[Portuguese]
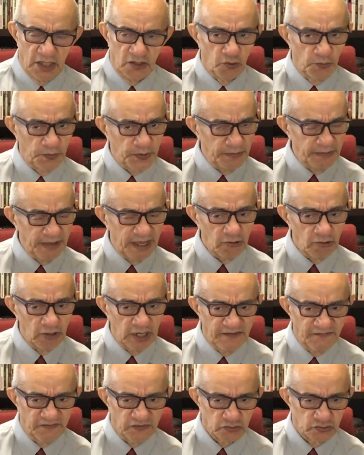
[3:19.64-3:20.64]
no primeiro
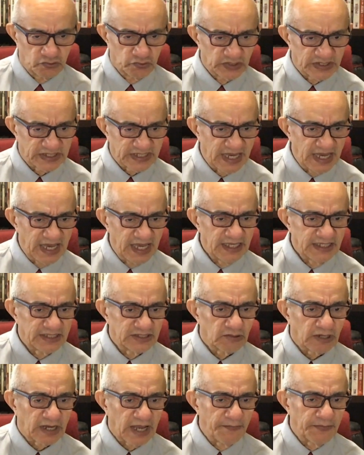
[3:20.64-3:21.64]
livro dos reis,
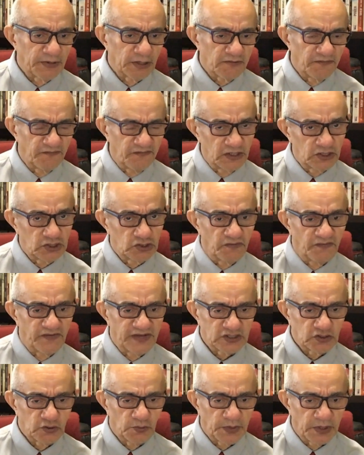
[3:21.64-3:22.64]
no capítulo 21,
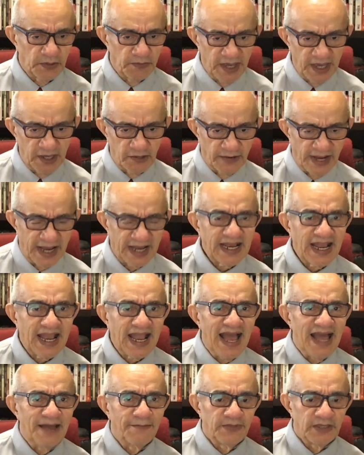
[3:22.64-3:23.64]
verso 1,
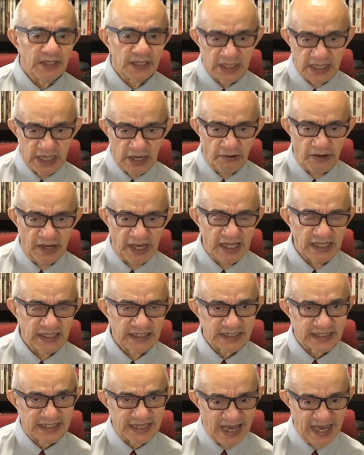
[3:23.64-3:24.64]
Acabe, que é o rei
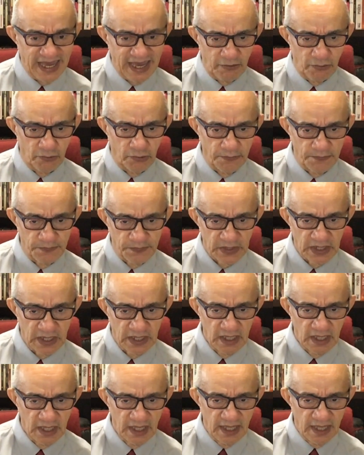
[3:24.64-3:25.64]
de Israel,
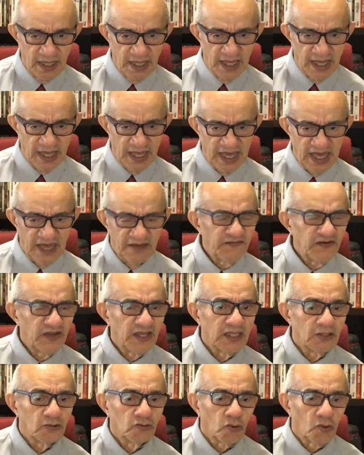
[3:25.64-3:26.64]
é
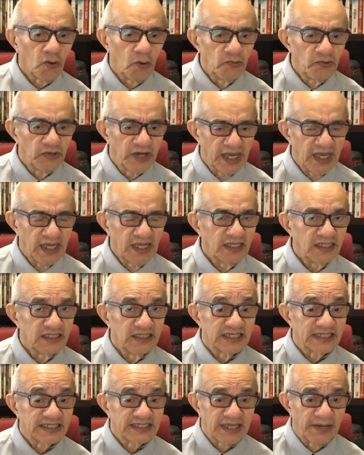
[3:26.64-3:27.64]
referido como rei
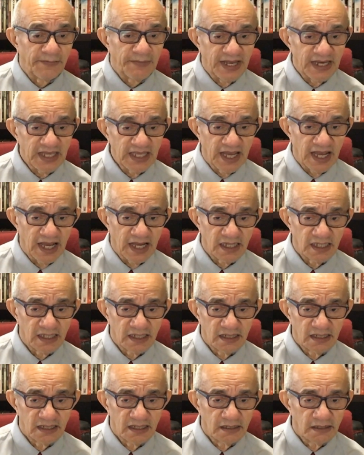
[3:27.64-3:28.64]
de Samaria.
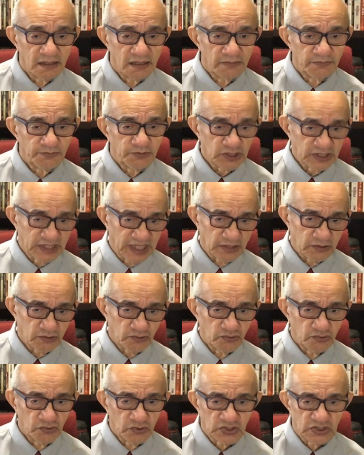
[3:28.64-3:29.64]
Portanto,
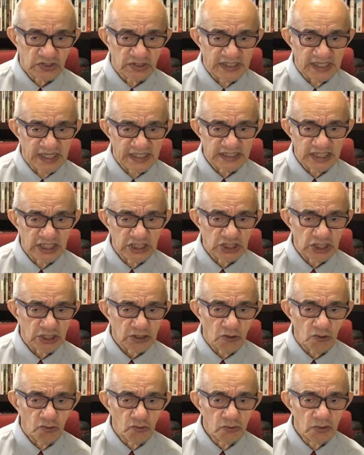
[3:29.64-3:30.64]
o uso desse
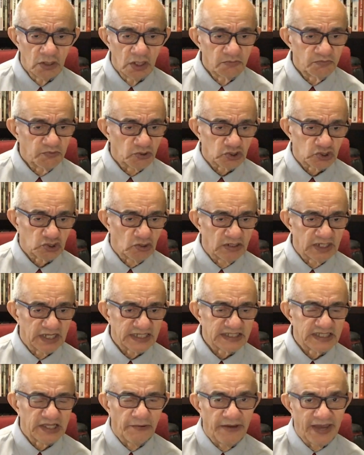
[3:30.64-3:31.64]
título por
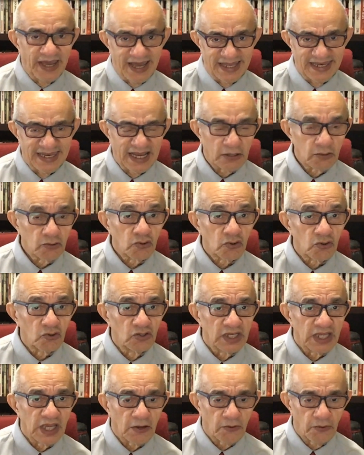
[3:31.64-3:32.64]
Jonas não é
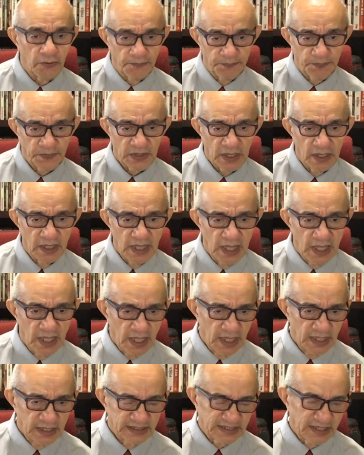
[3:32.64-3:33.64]
anacrônico.
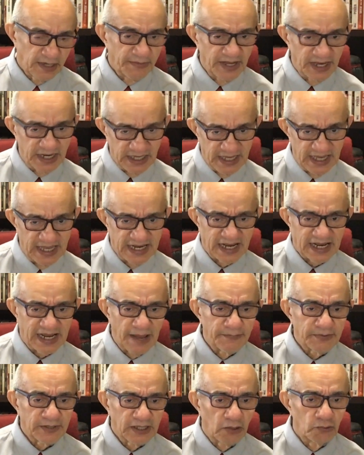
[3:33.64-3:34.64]
Samaria era a
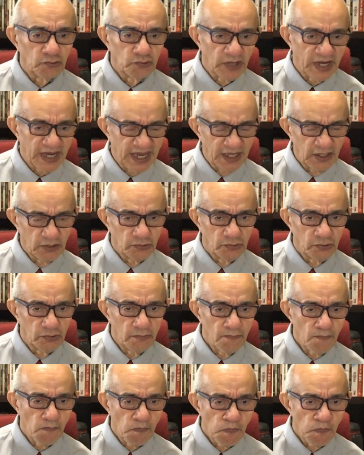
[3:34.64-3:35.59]
capital do reino